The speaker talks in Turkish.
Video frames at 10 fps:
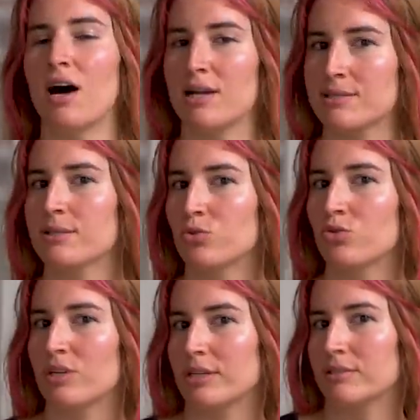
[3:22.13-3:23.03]
Aslan
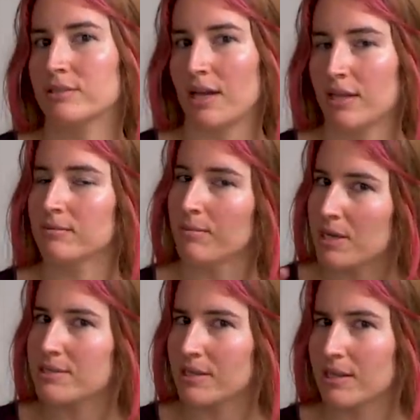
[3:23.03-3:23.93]
ünlülerinden
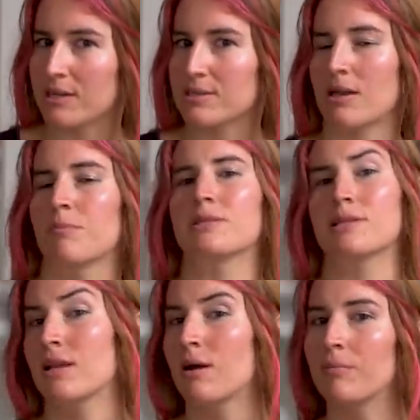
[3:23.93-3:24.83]
bahsedersen
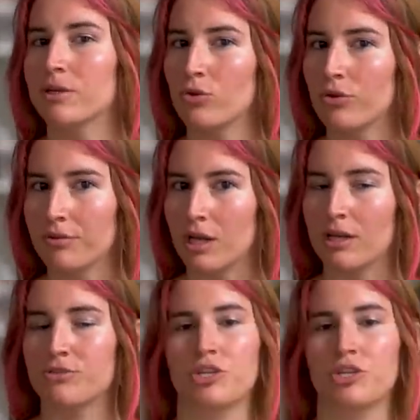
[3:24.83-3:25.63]
mesela Madonna,